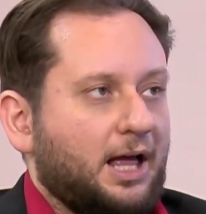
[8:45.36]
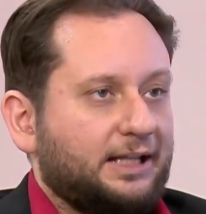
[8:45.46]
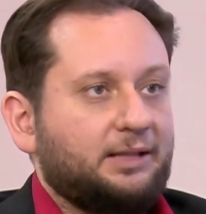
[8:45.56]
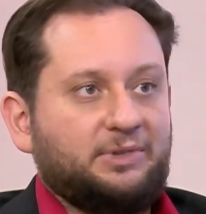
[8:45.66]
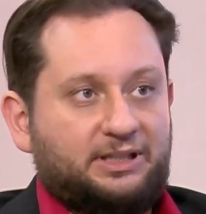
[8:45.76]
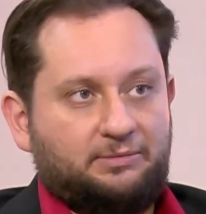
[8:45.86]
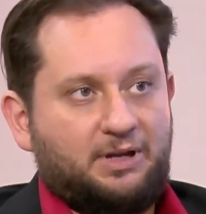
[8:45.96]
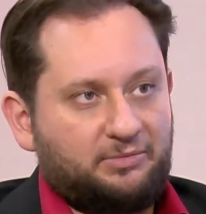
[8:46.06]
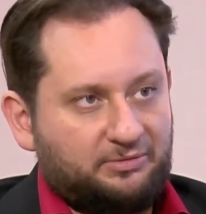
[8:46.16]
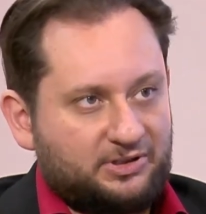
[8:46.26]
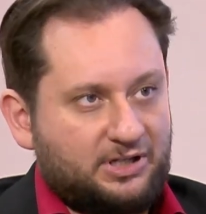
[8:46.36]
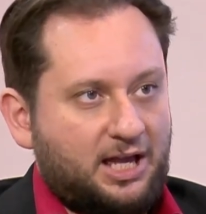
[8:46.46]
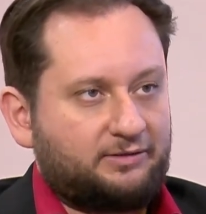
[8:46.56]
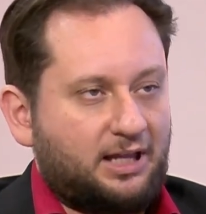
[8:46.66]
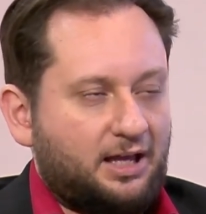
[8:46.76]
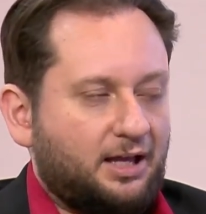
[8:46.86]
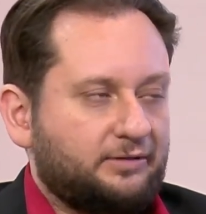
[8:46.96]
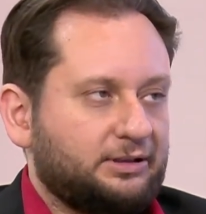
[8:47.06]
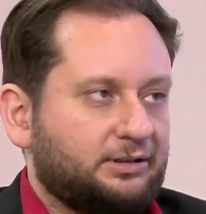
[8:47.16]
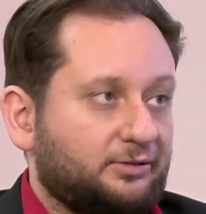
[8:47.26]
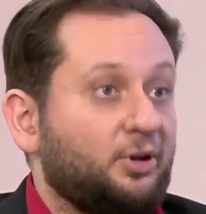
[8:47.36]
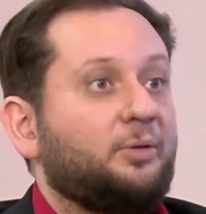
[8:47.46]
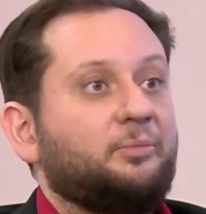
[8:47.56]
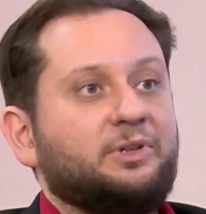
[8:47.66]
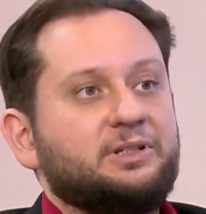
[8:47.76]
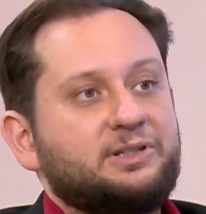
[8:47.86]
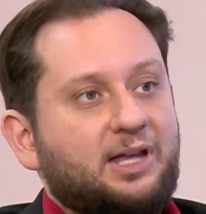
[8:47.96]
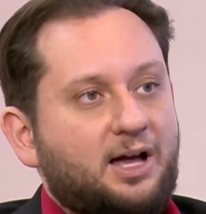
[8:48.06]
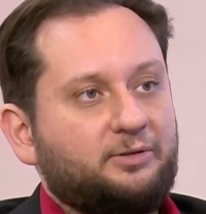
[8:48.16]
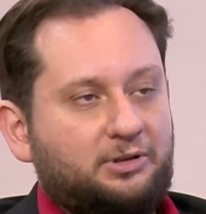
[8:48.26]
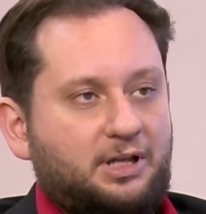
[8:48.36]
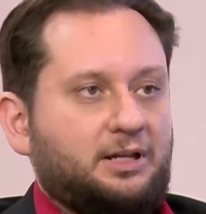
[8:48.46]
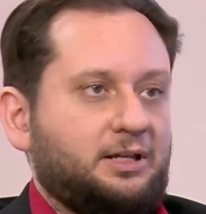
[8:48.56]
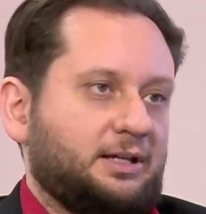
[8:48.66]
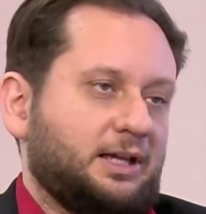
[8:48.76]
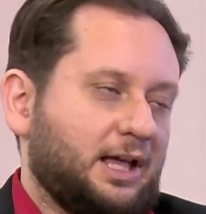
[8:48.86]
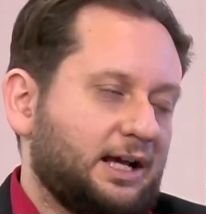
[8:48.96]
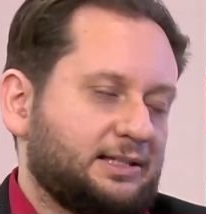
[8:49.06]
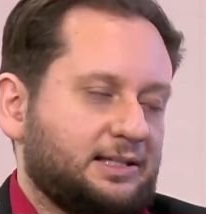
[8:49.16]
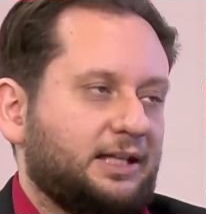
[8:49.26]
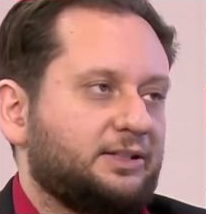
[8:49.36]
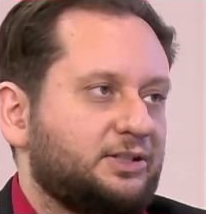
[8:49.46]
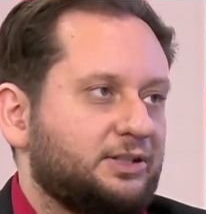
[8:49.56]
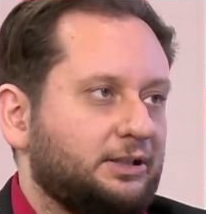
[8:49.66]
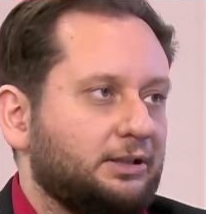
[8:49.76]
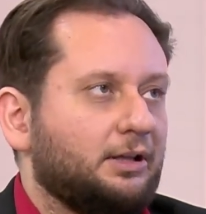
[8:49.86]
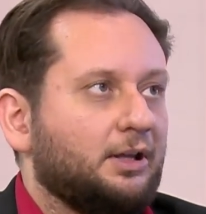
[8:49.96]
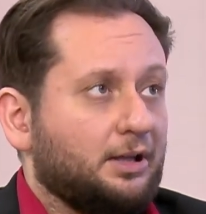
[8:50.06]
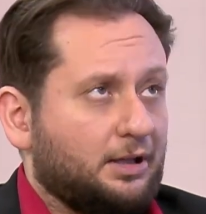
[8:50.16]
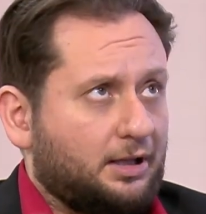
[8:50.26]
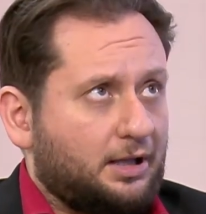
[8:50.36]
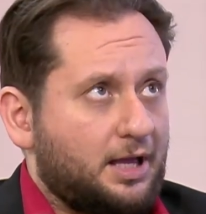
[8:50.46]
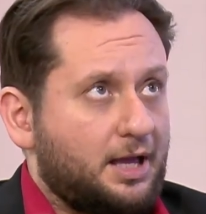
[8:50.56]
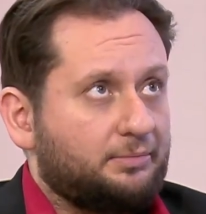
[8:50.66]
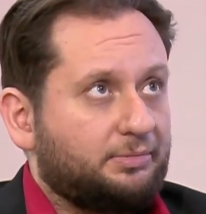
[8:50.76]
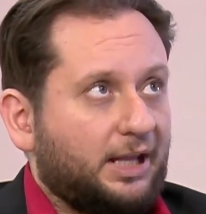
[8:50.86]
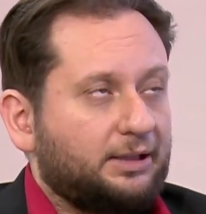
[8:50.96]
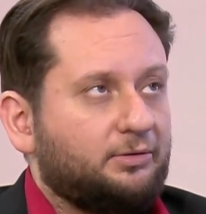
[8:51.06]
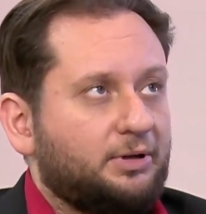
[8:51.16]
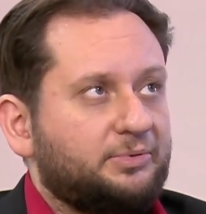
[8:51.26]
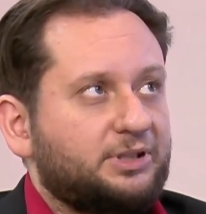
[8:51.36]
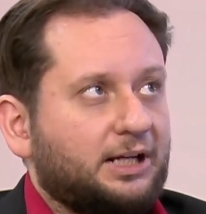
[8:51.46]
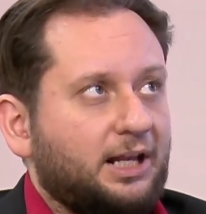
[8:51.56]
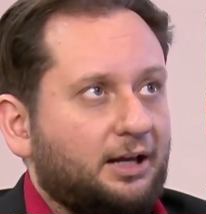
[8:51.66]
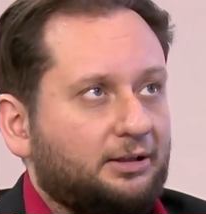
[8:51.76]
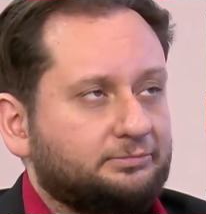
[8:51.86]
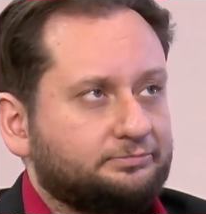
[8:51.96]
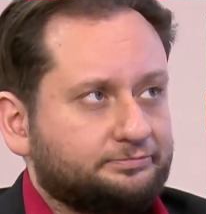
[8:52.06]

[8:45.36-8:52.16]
عدم اهتمام بمشاعر الاخرين رغم اظهاره لعكس هذا الشيء يعني هو بشكل عام